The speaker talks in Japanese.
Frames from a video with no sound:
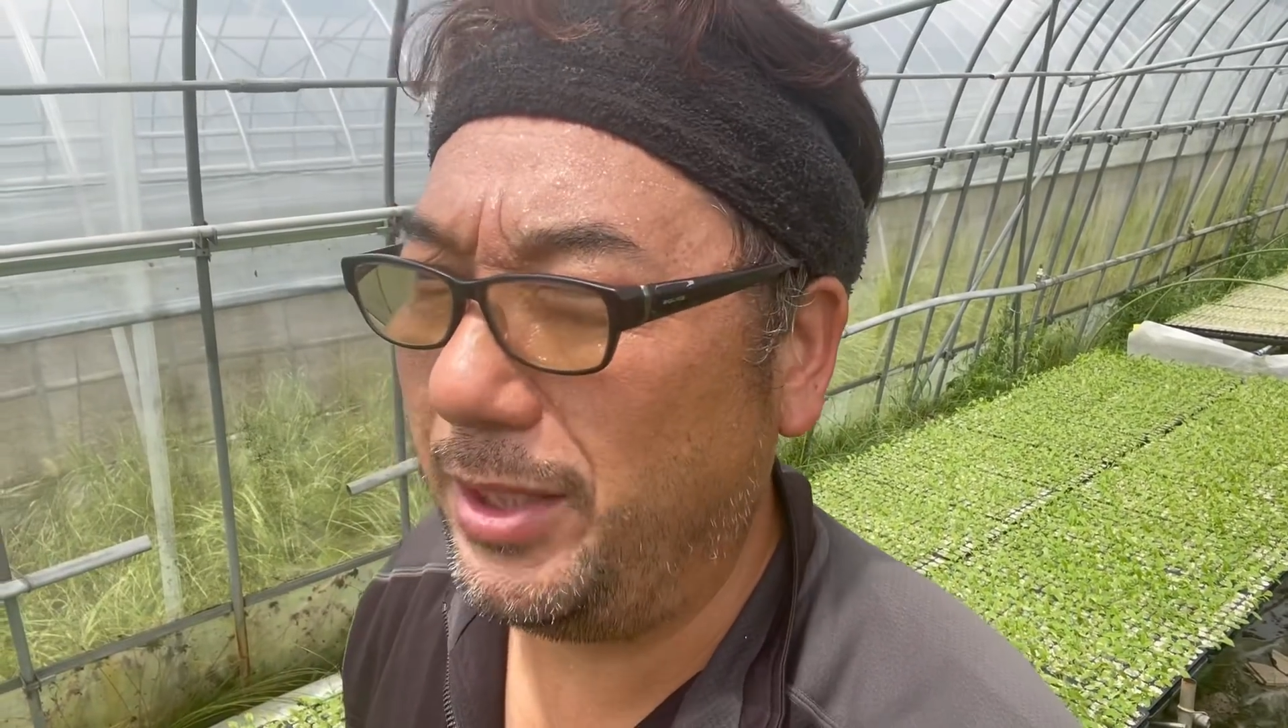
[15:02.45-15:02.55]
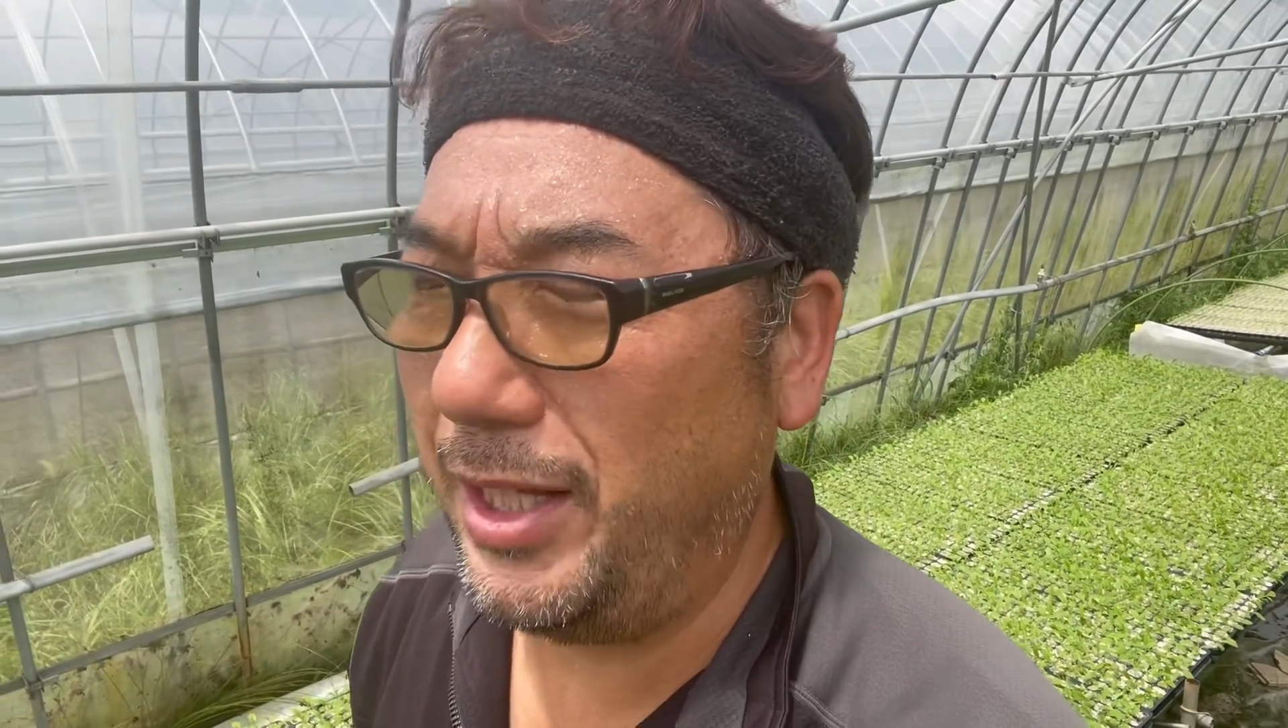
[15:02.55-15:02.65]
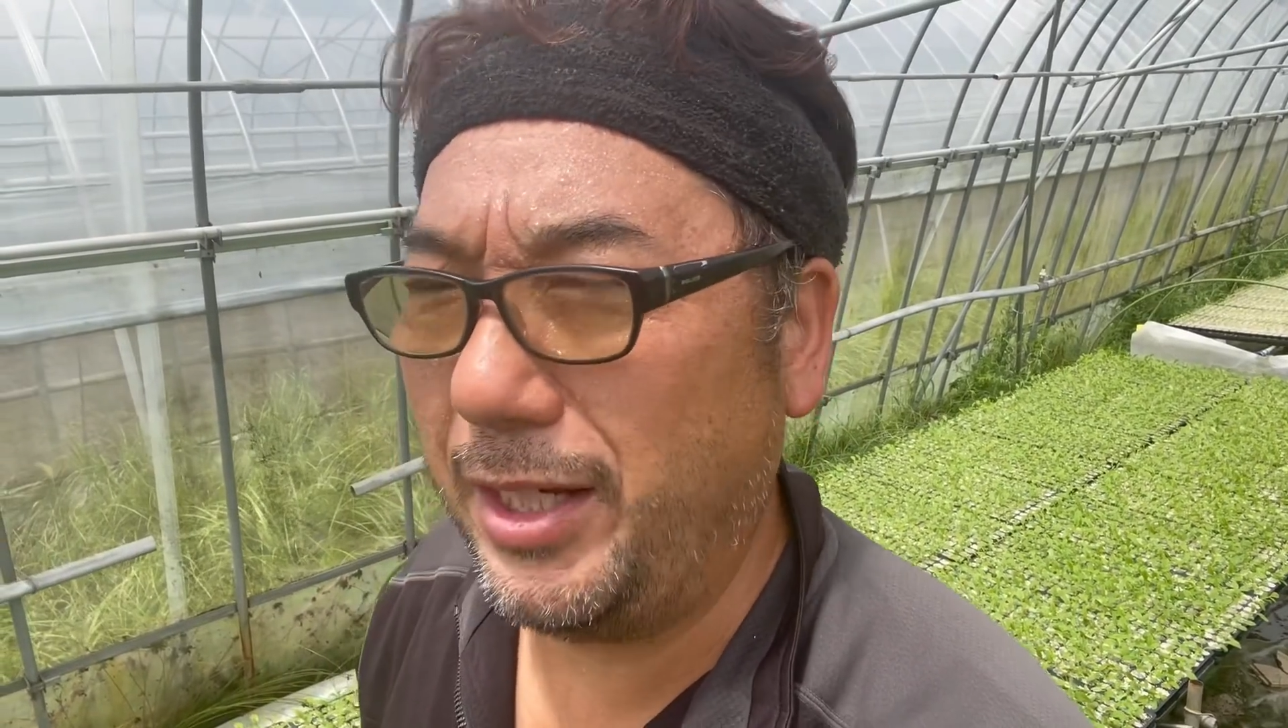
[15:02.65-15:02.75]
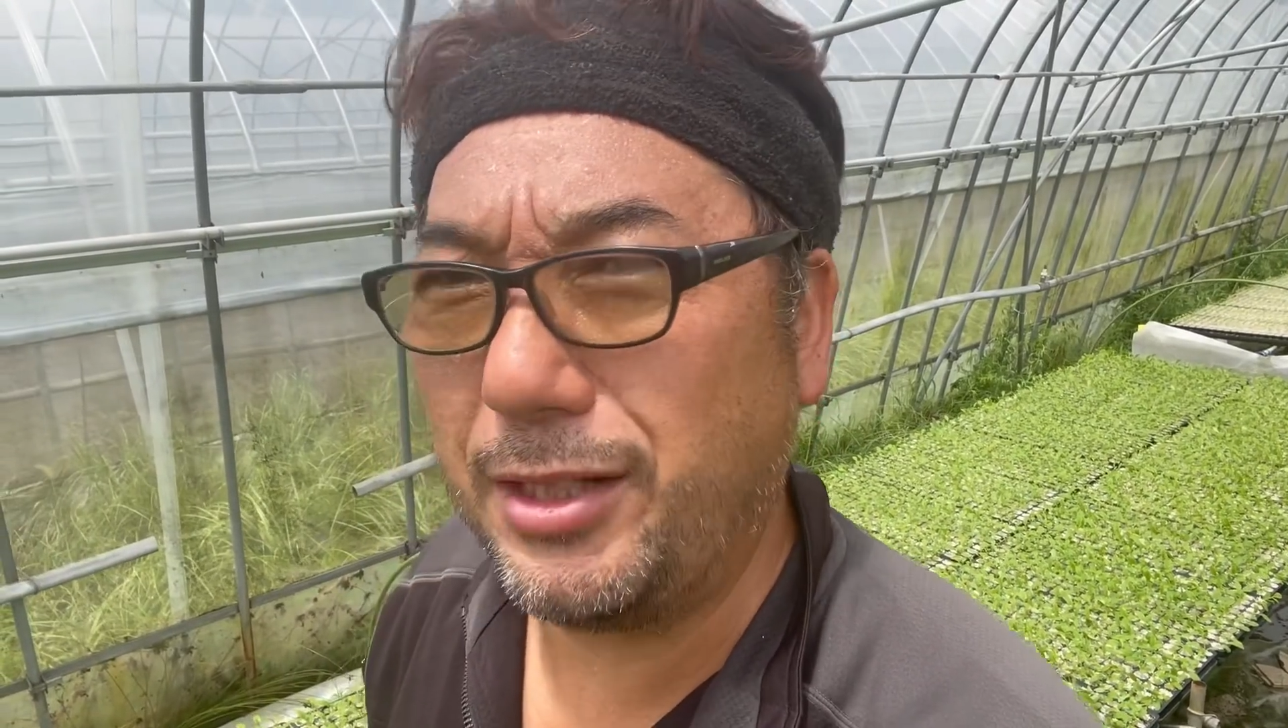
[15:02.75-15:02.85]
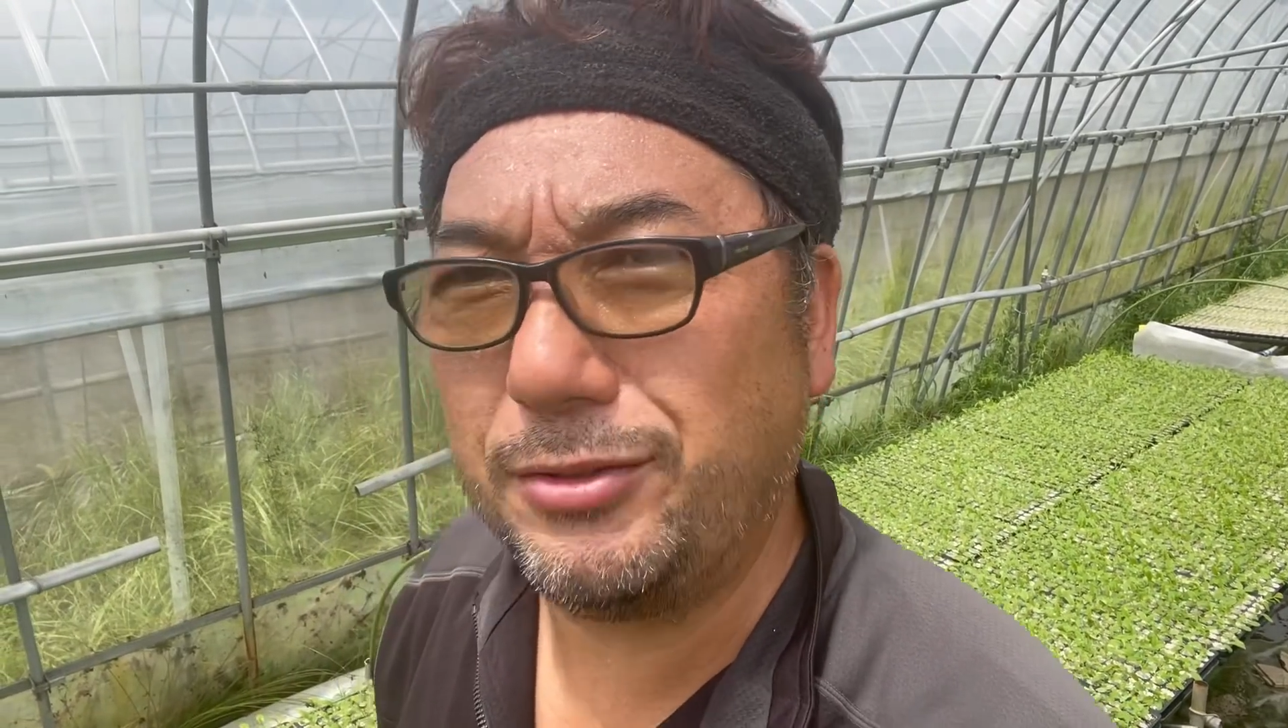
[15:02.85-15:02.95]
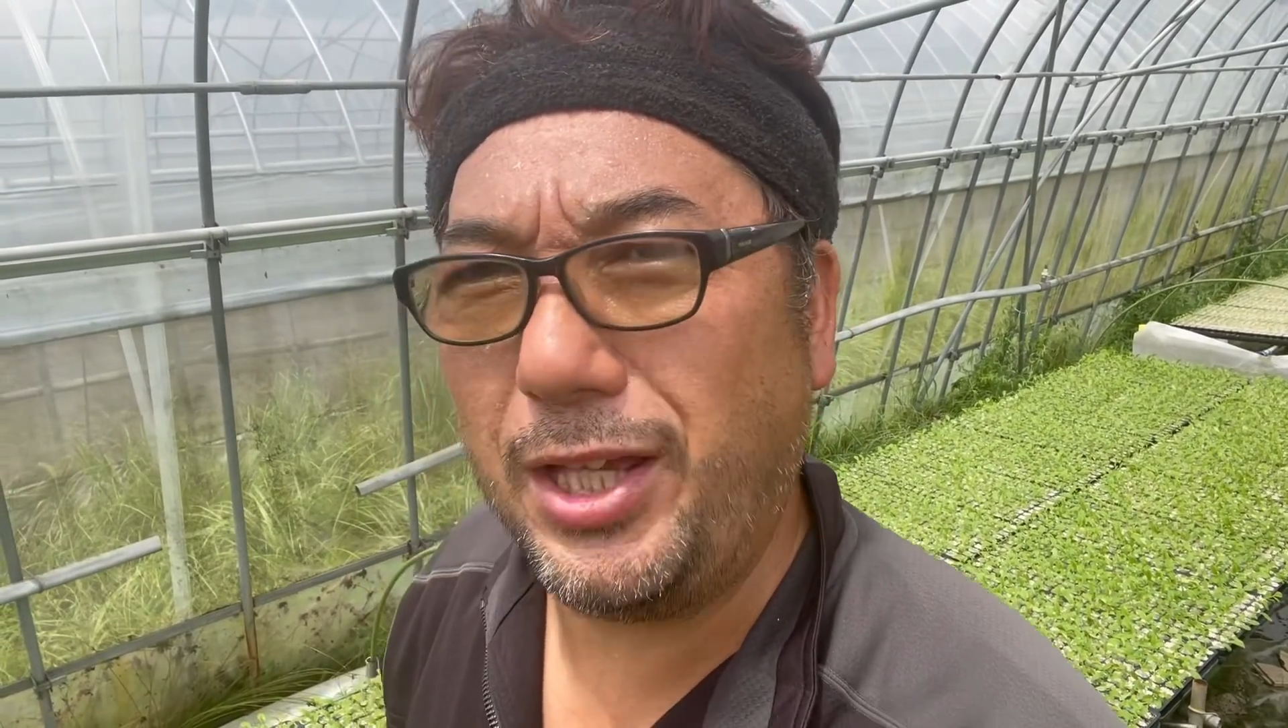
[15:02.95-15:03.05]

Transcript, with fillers: 大学に